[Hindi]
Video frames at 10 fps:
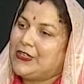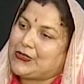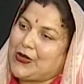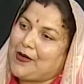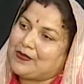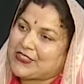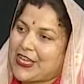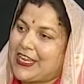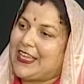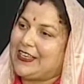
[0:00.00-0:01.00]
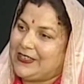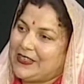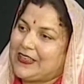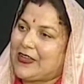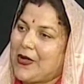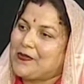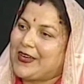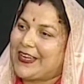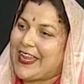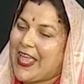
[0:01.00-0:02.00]
तो हम सारे काम
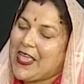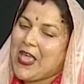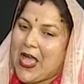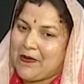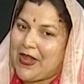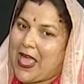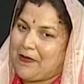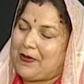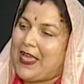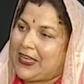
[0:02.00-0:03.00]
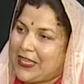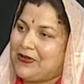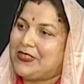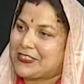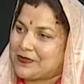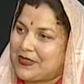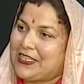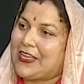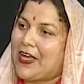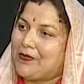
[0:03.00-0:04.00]
कर रहे हैं हमने अपने आगे भी दस
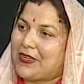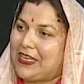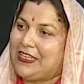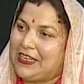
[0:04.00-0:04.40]
बंदे काम के लिए